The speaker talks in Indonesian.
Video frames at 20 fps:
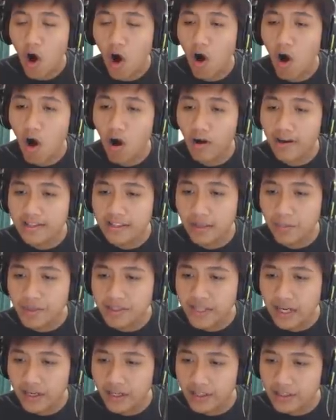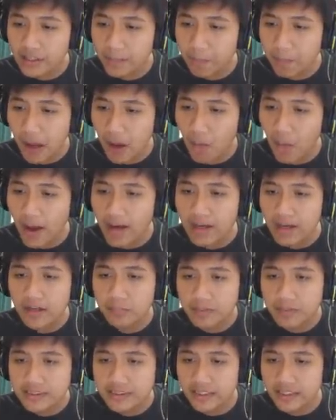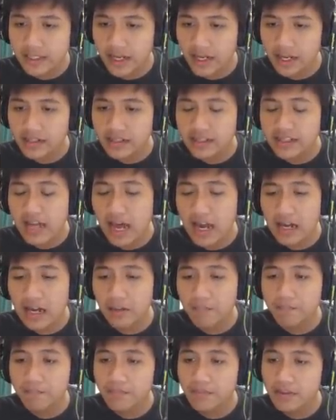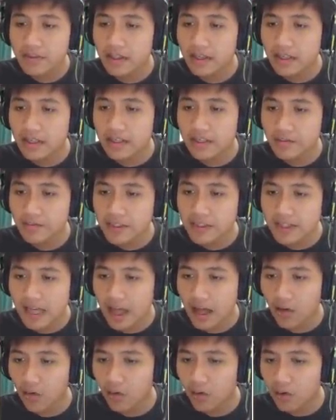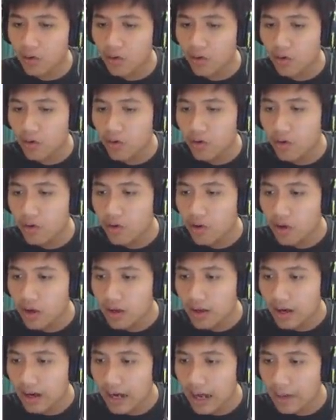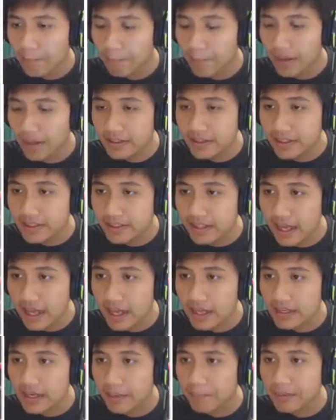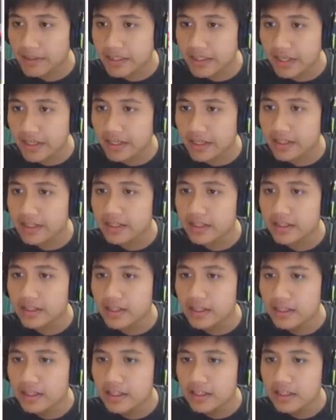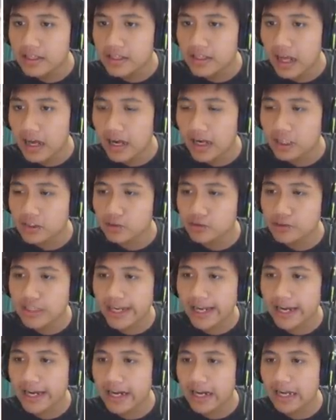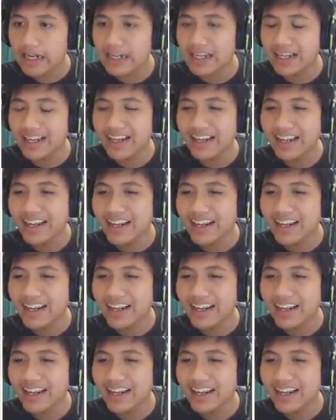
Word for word: Oh, kita bisa ngintip kawan, mesinnya di dalam. Jadi kita bisa tahu kapan kita dapatnya nih. Agak susah ya, Gan.